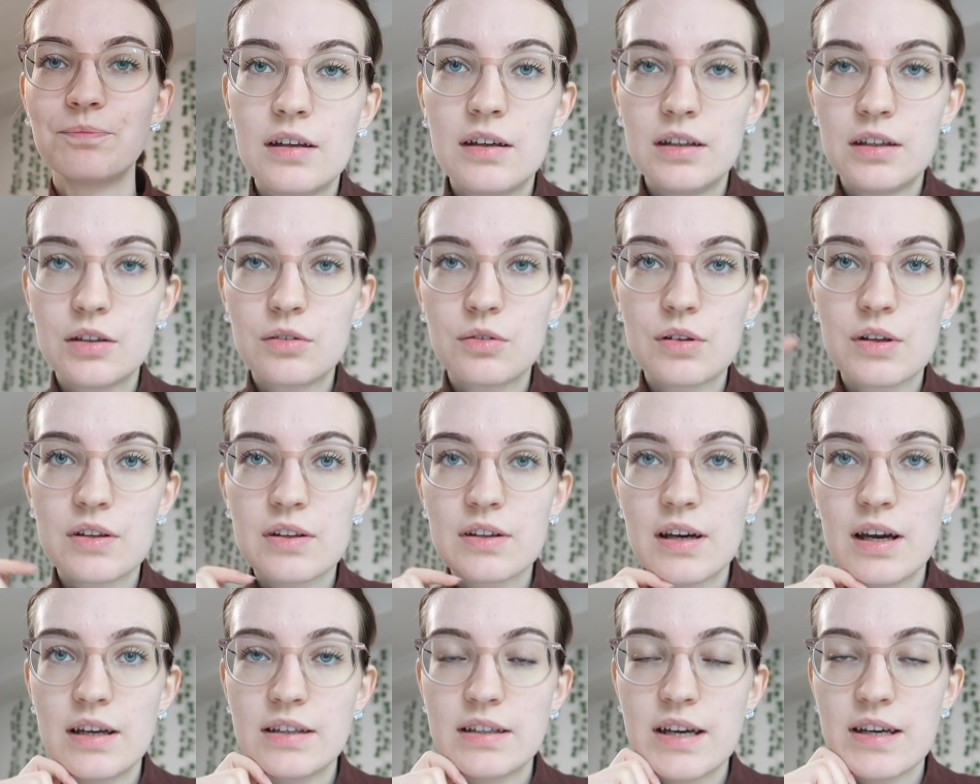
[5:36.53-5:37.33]
Ich gucke
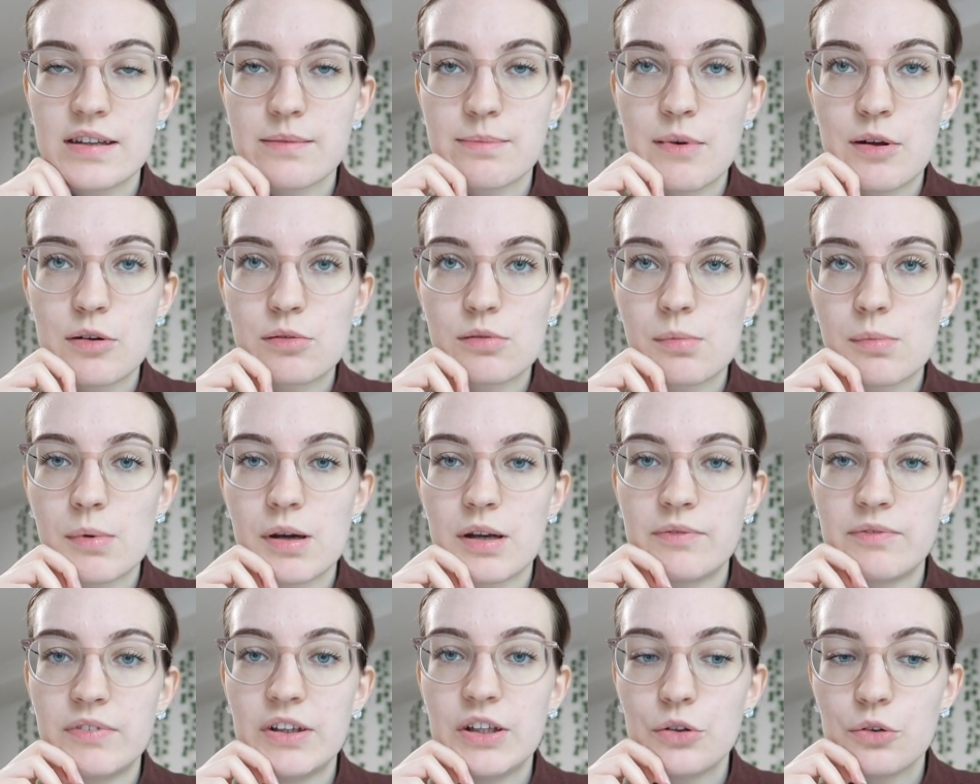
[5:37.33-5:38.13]
jetzt gleich erstmal über
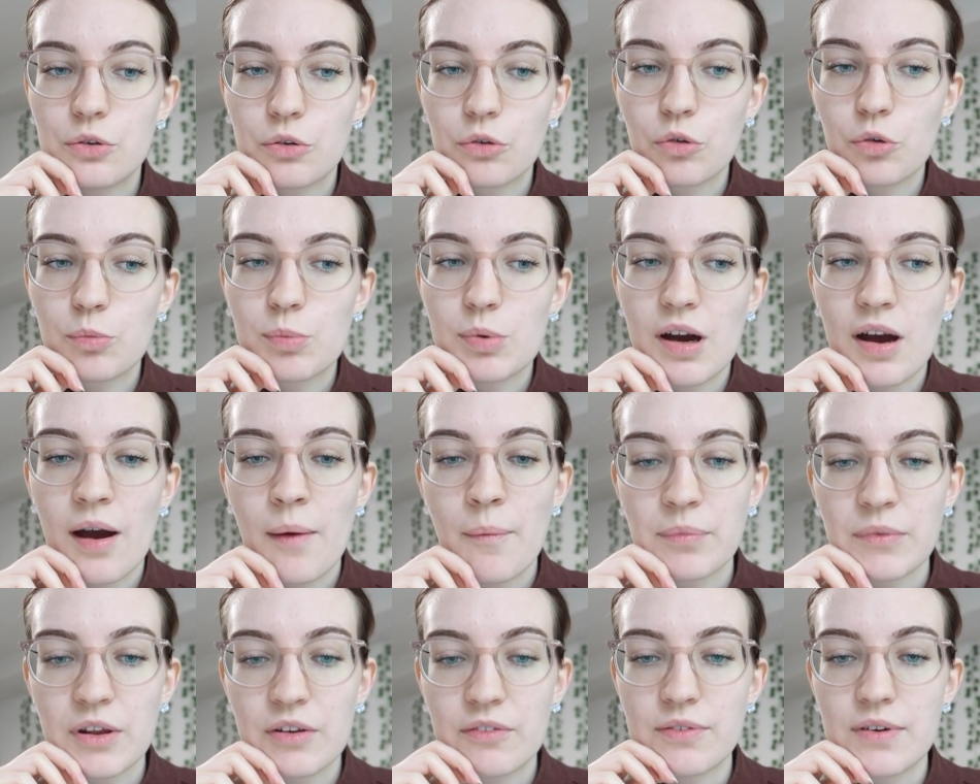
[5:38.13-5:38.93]
mein Video
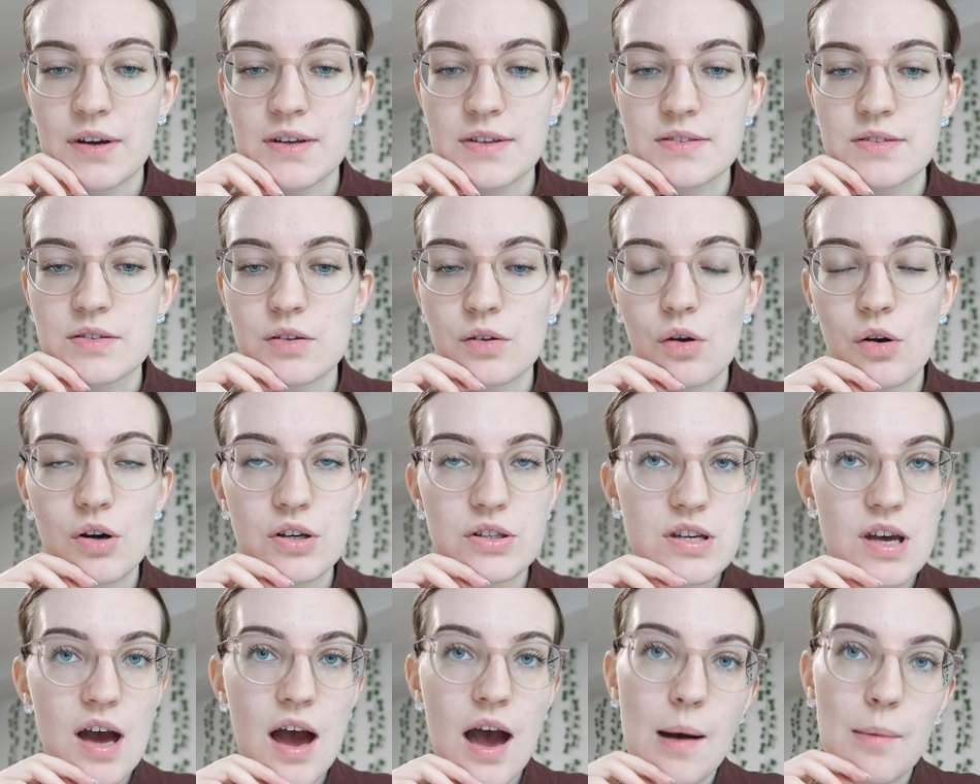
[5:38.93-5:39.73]
drüber, was
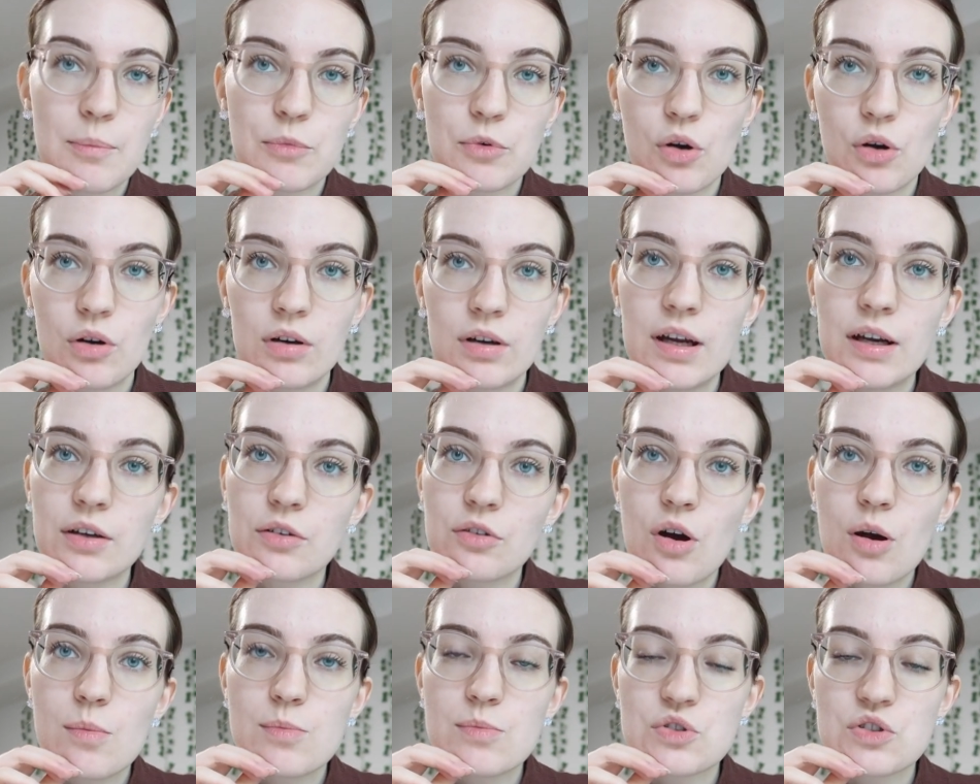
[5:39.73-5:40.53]
heute Abend online
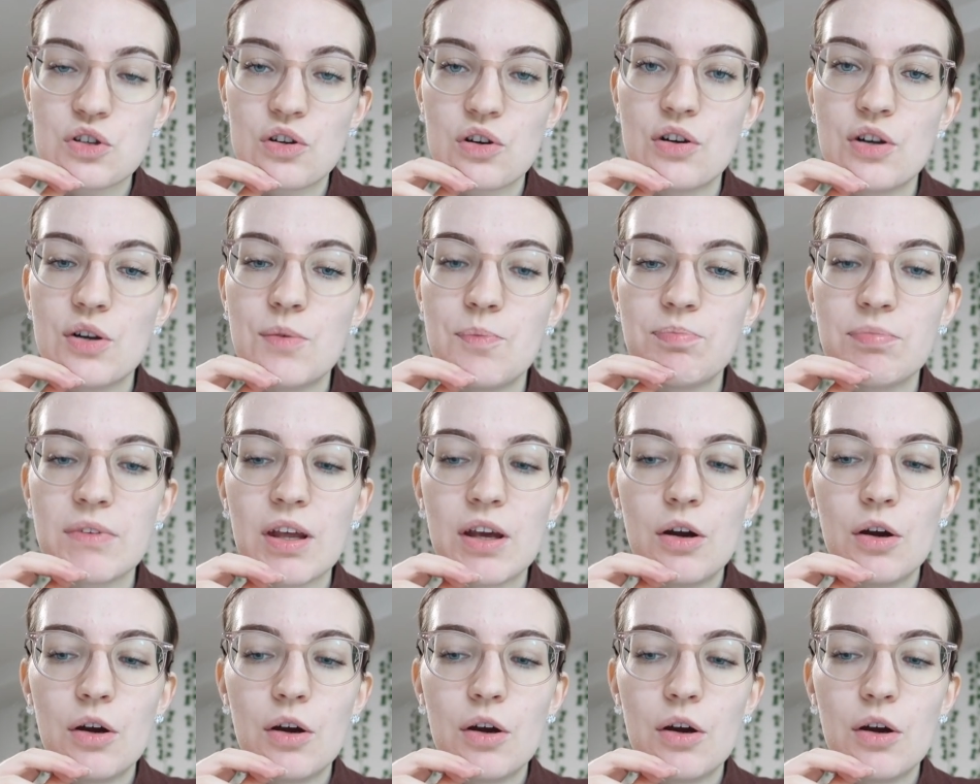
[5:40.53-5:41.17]
kommen soll